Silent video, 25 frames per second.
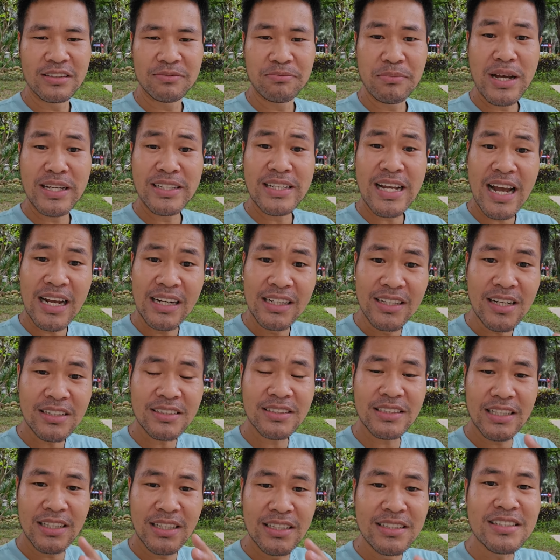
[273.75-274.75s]
mà nhà
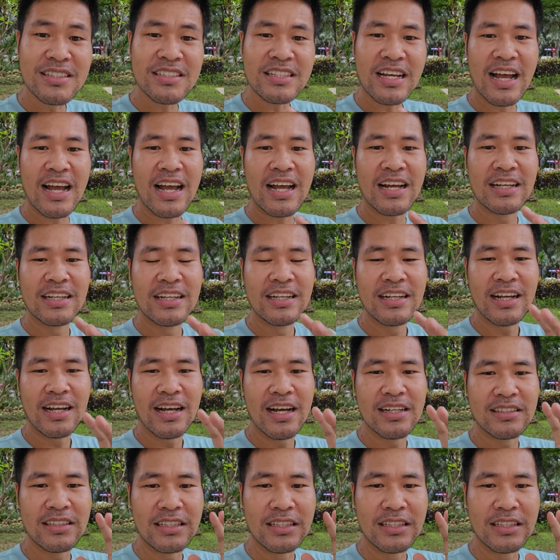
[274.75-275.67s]
nước sẽ đứng ra À,